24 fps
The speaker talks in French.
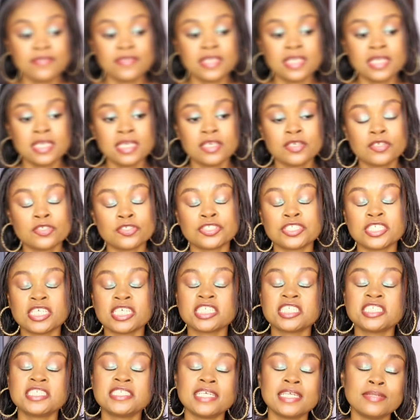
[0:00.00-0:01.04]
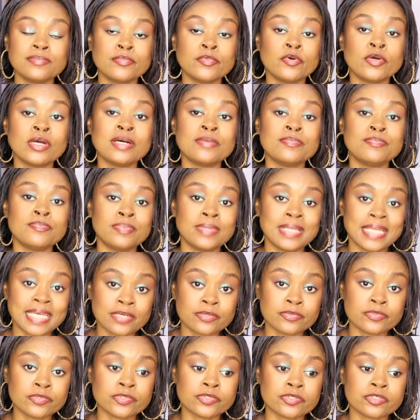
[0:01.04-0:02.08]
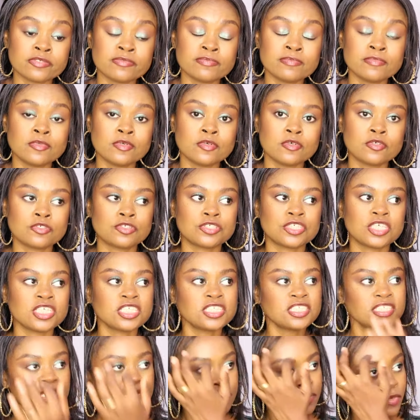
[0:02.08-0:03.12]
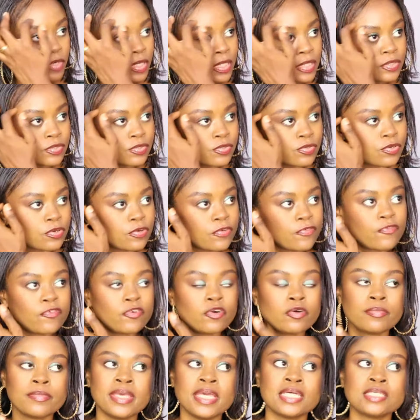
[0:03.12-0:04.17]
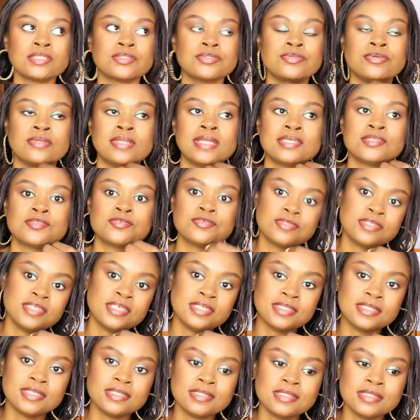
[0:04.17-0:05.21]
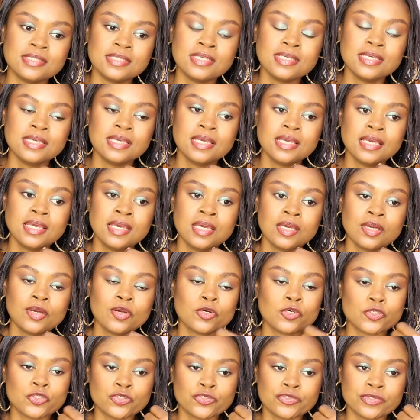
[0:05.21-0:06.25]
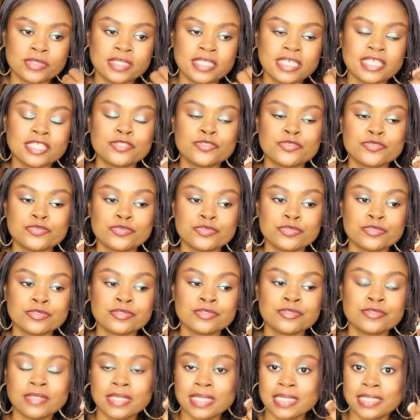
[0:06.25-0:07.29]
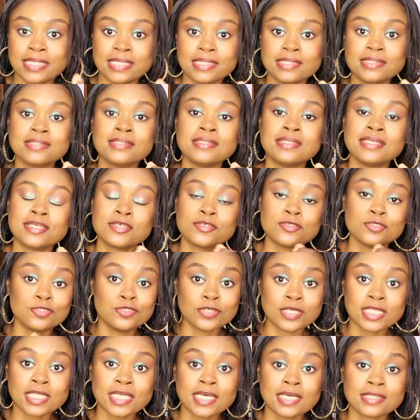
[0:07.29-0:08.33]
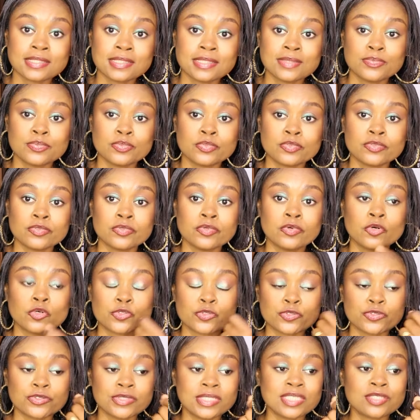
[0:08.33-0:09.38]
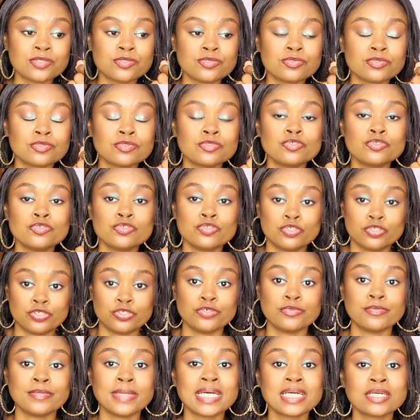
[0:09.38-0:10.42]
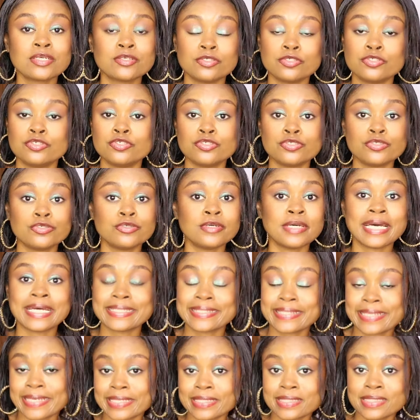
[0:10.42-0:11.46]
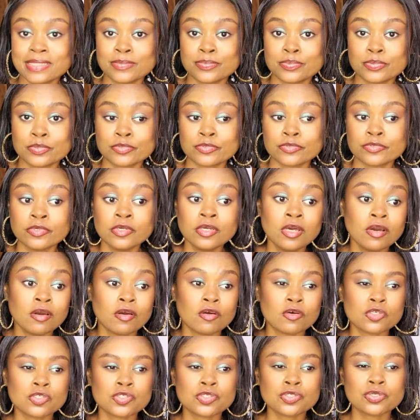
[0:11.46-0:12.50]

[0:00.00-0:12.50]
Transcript: vie, on cherche tellement à plaire aux hommes, on cherche tellement à se conformer à ce que la société dit, qu'on se détourne de la destinée que Dieu a tracée pour nous. On se détourne du chemin que Dieu a tracé pour nous. On